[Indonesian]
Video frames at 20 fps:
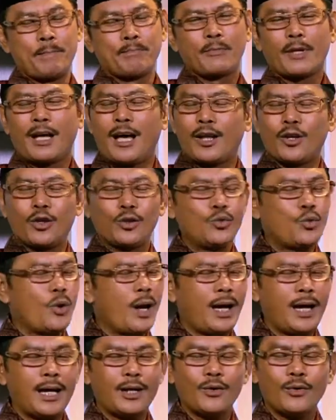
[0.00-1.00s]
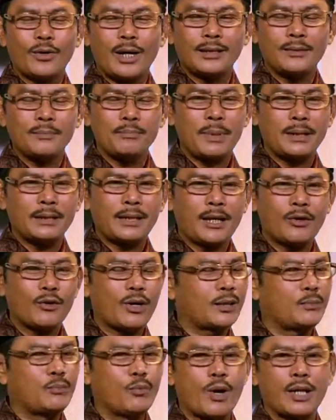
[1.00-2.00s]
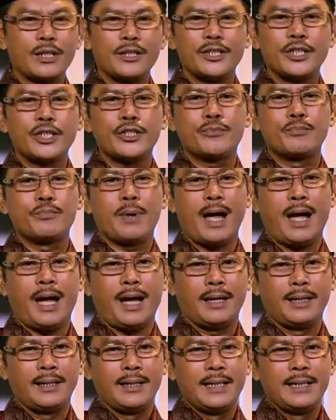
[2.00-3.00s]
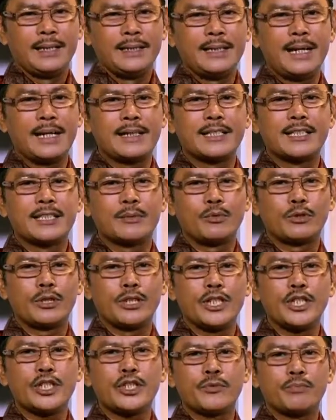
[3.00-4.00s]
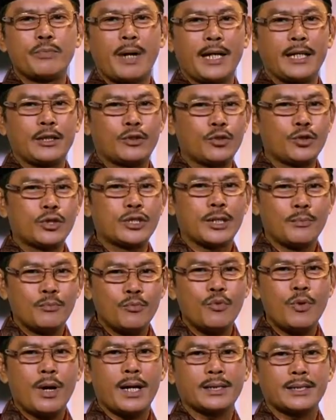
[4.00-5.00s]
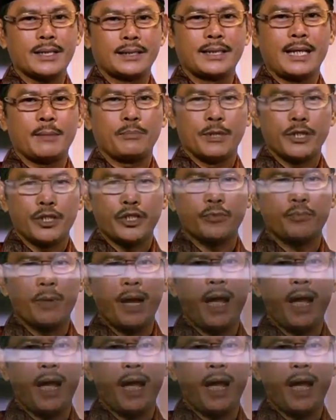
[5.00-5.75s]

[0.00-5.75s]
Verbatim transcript: Kalau dua harokat, empat harokat bukan isba yang disebut isba itu semua setiap isba